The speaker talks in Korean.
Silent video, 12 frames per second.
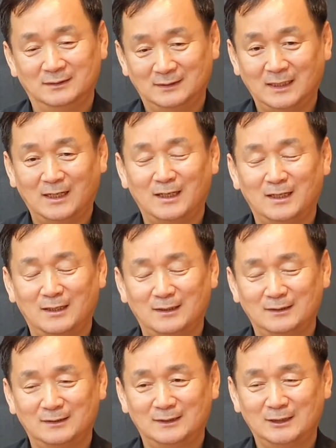
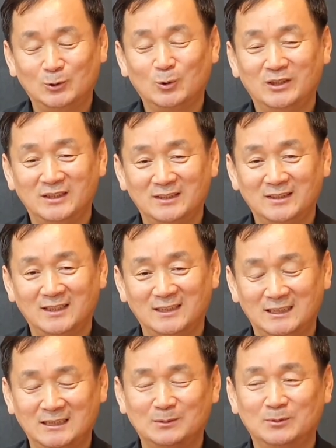사라지고 있는데
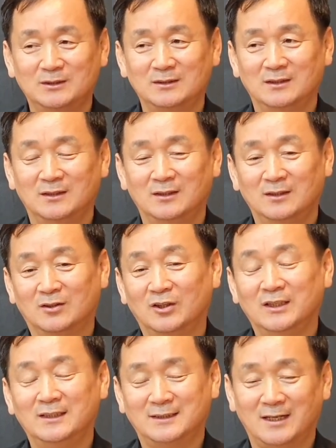지금은
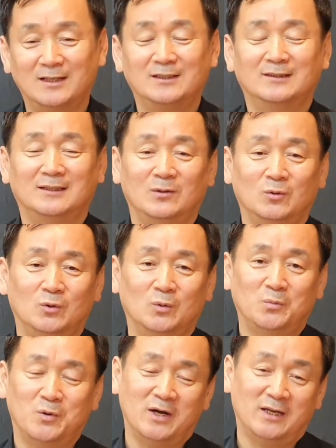거의
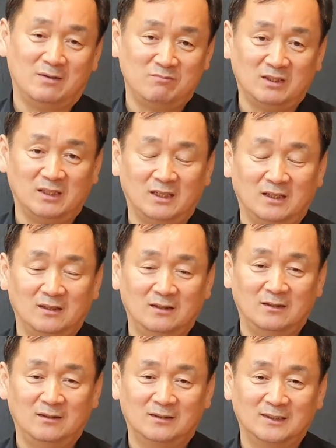사라졌다고 봐야 합니다.
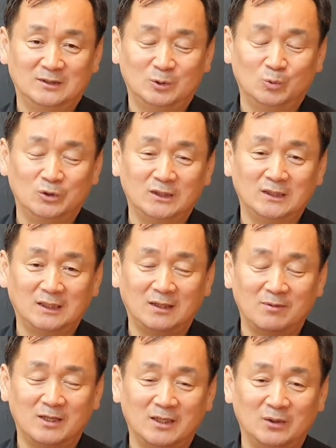그래서 우리
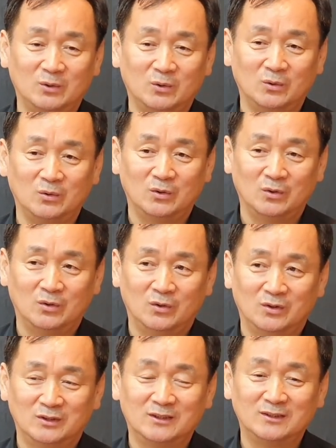때만 해도
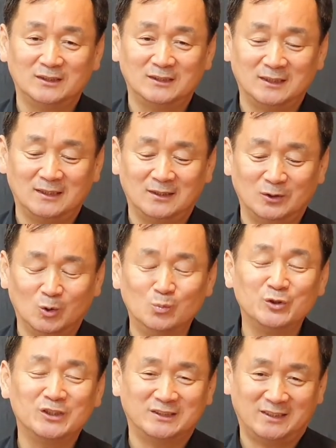저는 이제
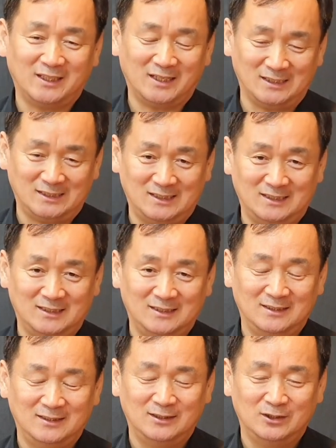노무현 시대까지
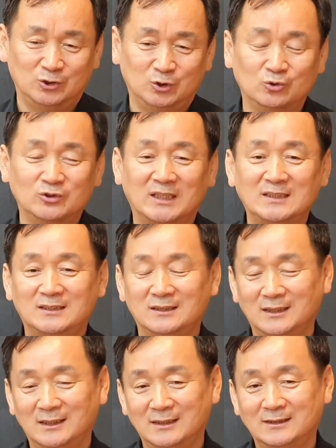
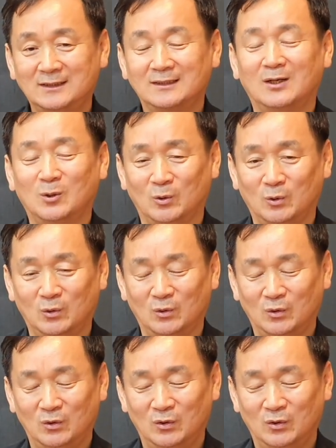중산층이 있었다고